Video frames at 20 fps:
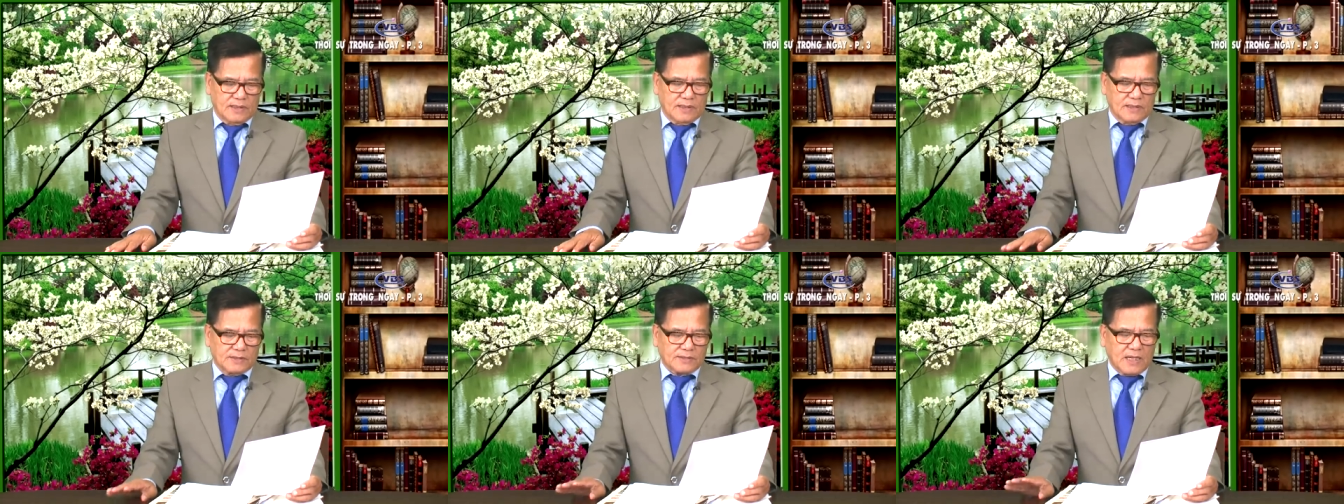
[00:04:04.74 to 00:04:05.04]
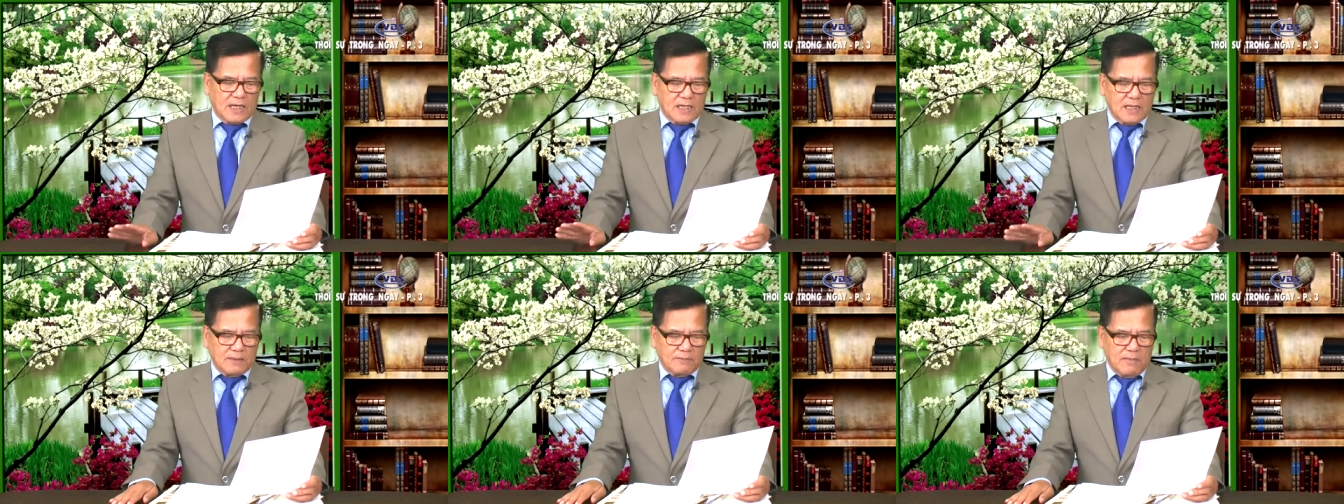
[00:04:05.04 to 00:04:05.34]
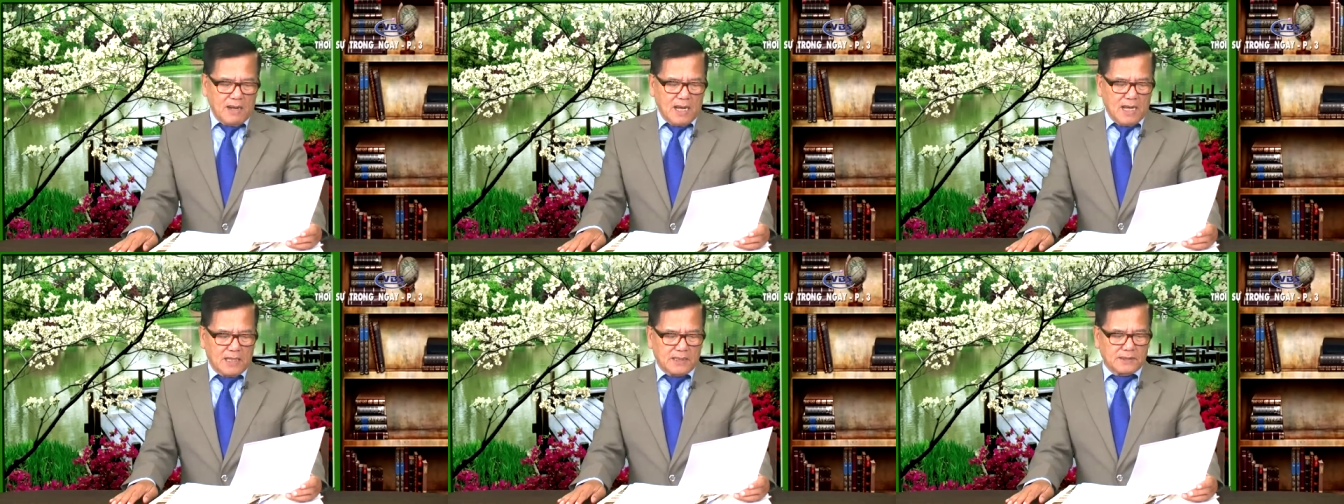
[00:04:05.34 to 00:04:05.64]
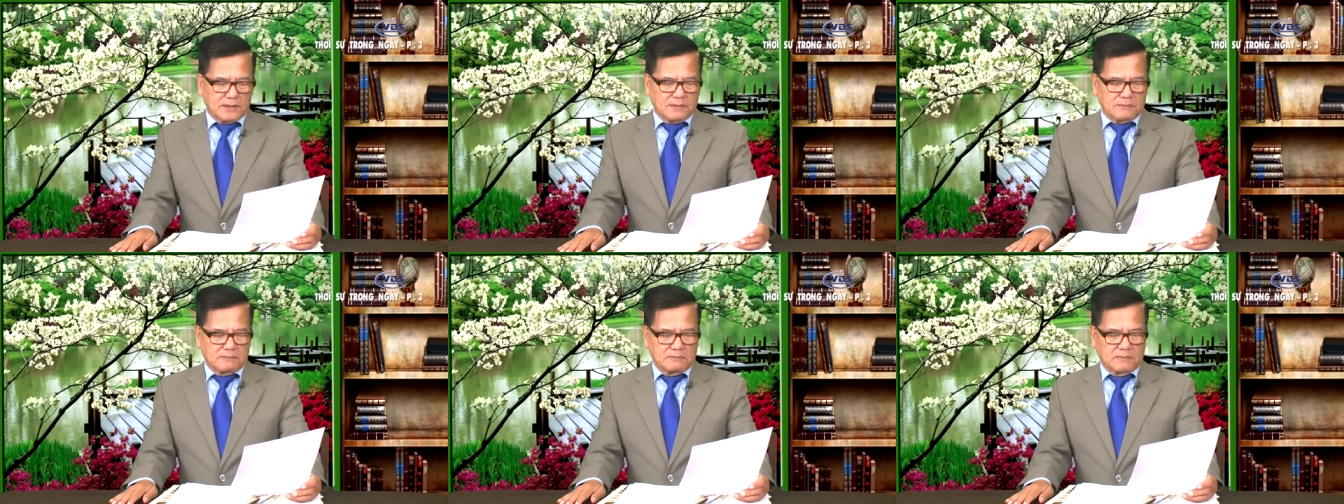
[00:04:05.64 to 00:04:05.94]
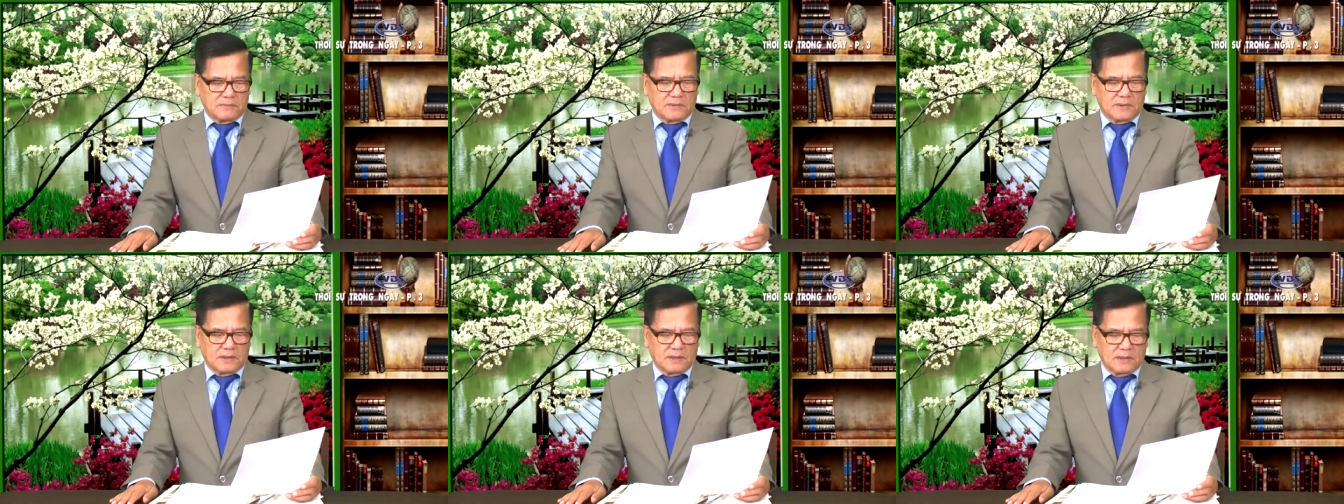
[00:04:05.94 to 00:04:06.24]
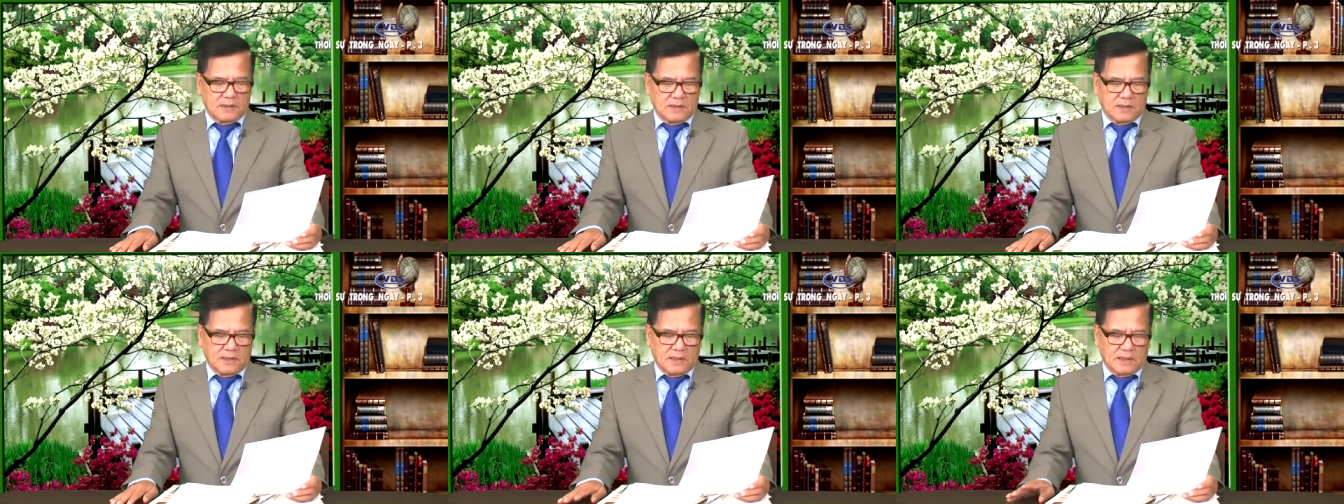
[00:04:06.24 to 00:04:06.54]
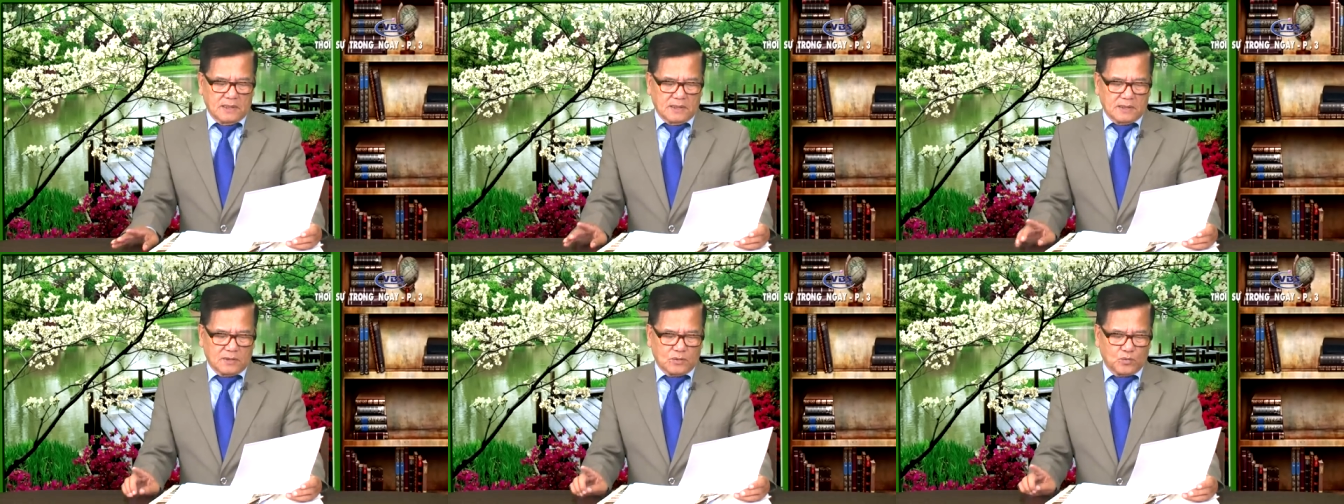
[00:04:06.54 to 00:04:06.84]
Taliban
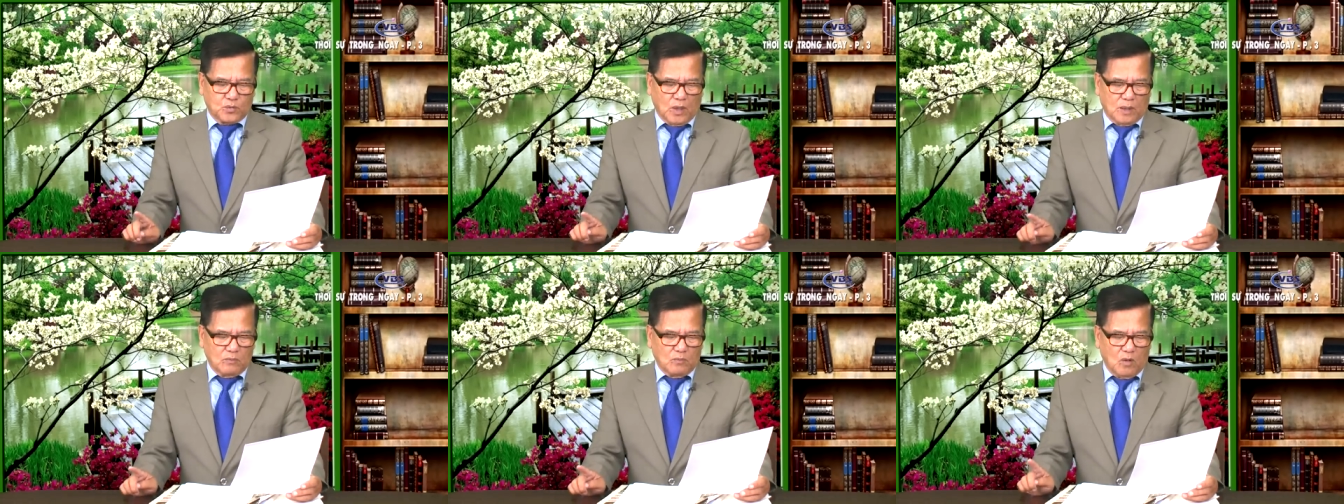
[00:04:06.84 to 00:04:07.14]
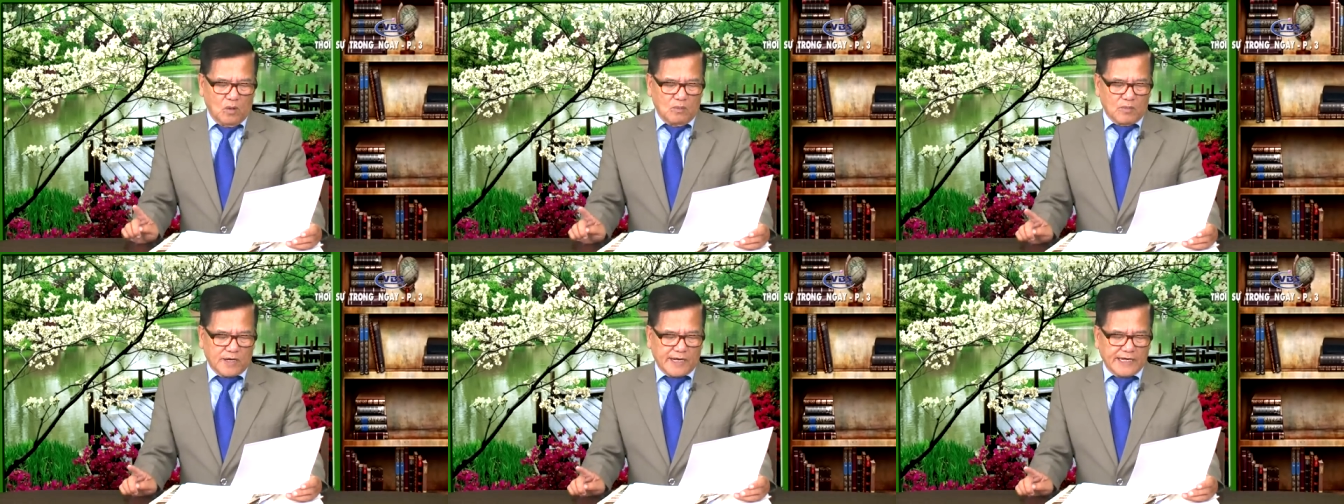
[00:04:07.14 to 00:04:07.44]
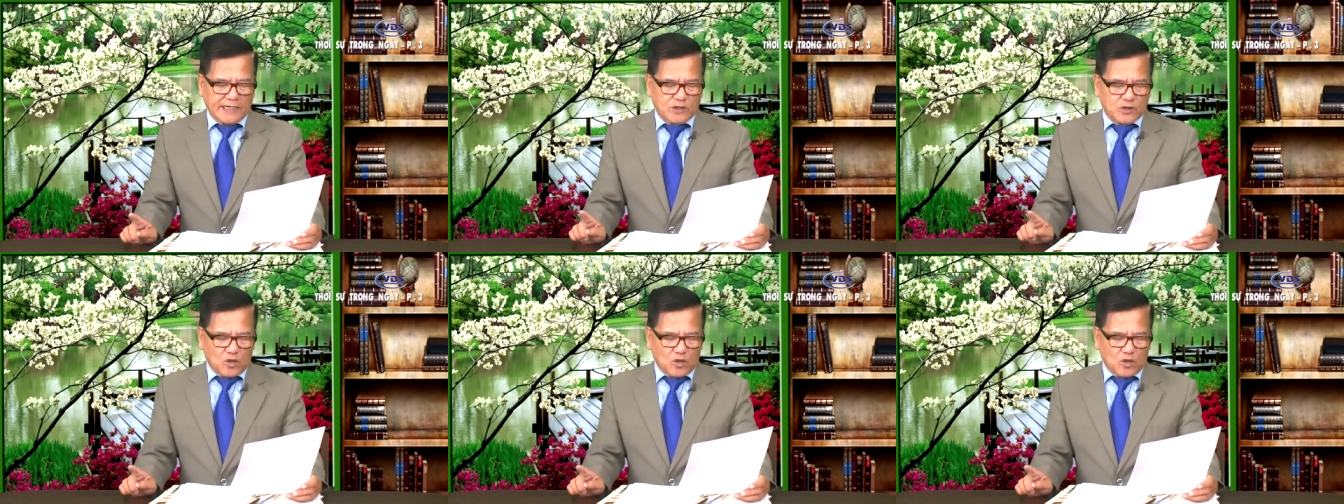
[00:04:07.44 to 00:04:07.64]
tuyên bố một cách